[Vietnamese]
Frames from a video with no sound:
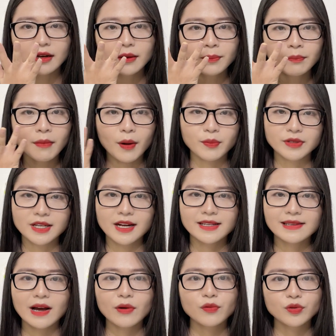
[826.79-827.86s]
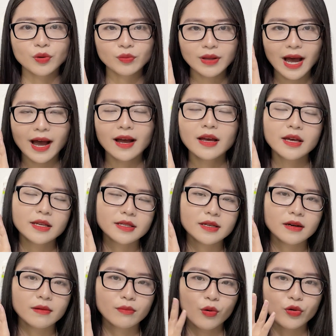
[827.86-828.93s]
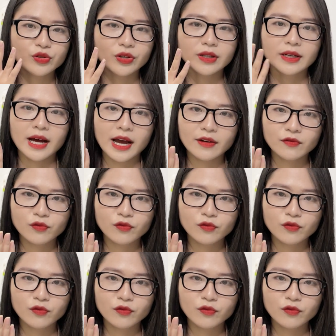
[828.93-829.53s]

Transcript: lớp mỏng trên làn da của chúng ta, chờ 1 cho đến 2